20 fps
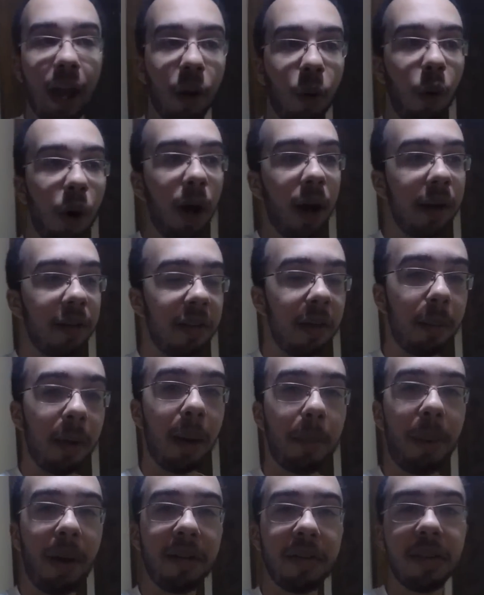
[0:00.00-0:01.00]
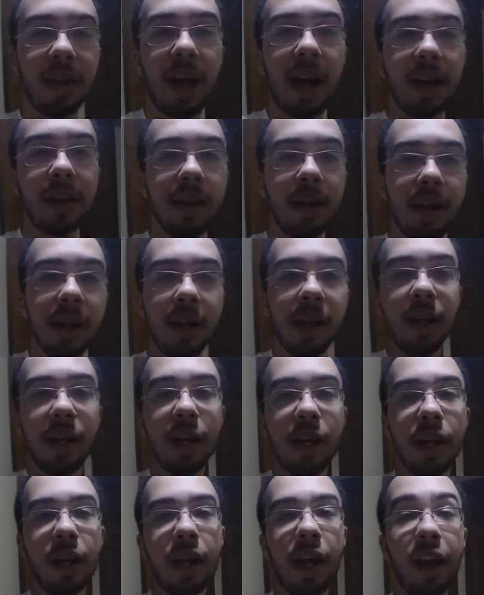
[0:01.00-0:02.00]
agora semana passada
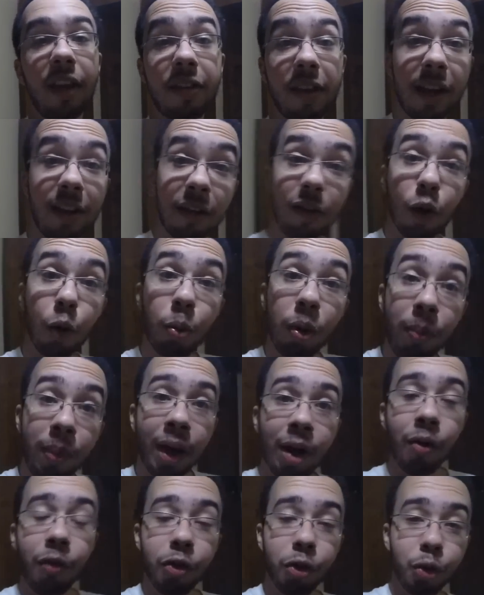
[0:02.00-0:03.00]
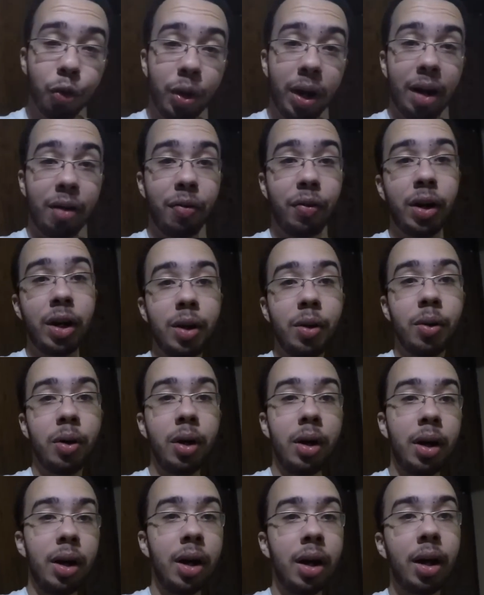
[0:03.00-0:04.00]
e esse aqui tá sendo o primeiro vídeo que eu tô gravando
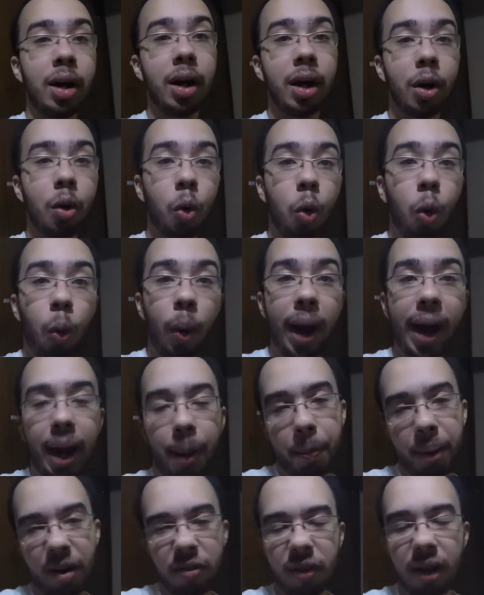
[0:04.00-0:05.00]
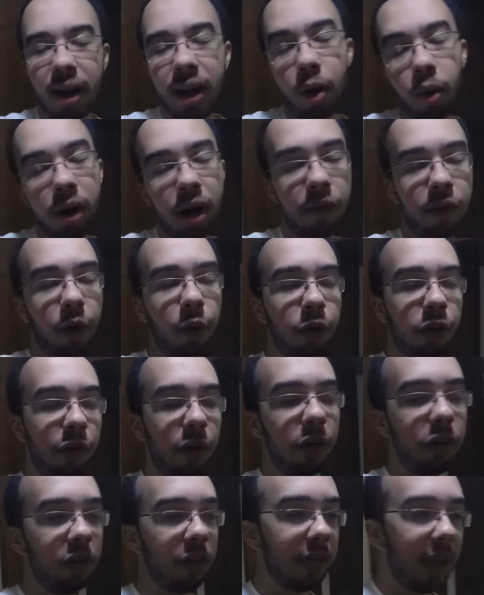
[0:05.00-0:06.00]
uh, com ela pra valer. Eu gravei alguns
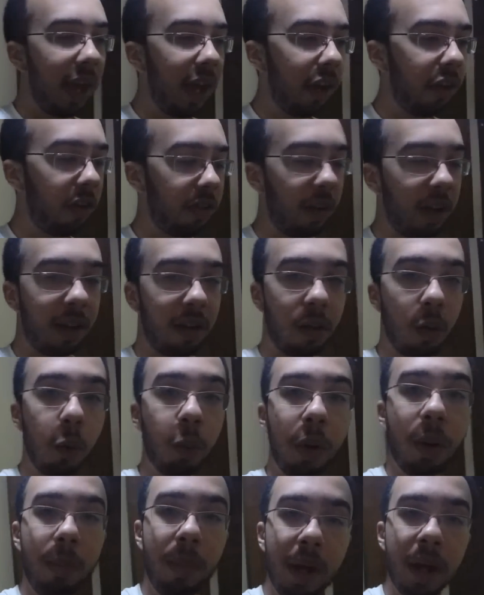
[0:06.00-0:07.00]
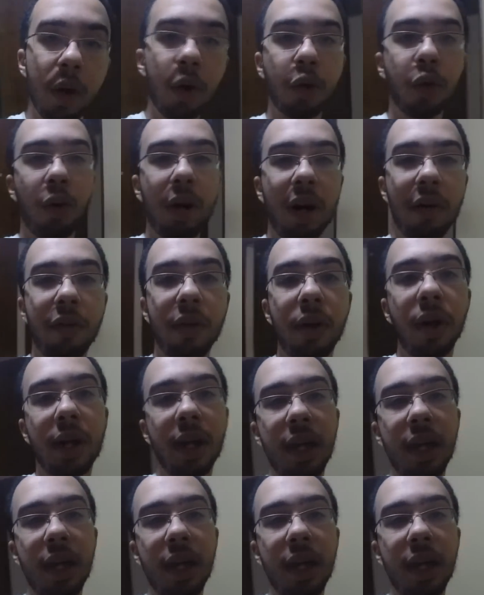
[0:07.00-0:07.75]
vídeos de teste. Esse aqui tá sendo o primeiro que eu tô gravando